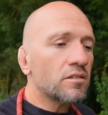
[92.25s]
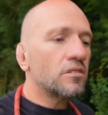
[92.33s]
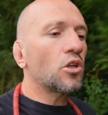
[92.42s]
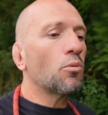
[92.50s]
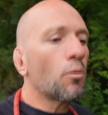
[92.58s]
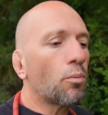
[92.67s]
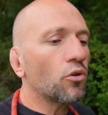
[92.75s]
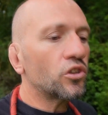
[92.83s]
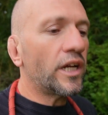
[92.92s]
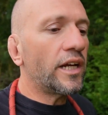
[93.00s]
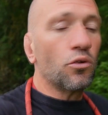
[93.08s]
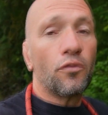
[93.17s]
c'est dans mon
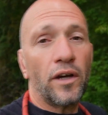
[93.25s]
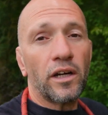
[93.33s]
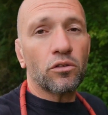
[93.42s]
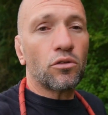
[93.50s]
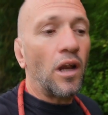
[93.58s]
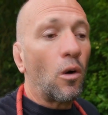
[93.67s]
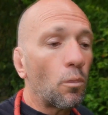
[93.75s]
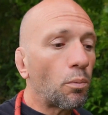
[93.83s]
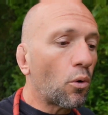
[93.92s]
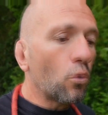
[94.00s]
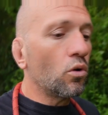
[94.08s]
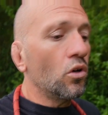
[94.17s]
projet de faire de la
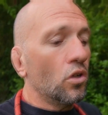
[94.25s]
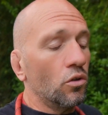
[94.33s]
repro,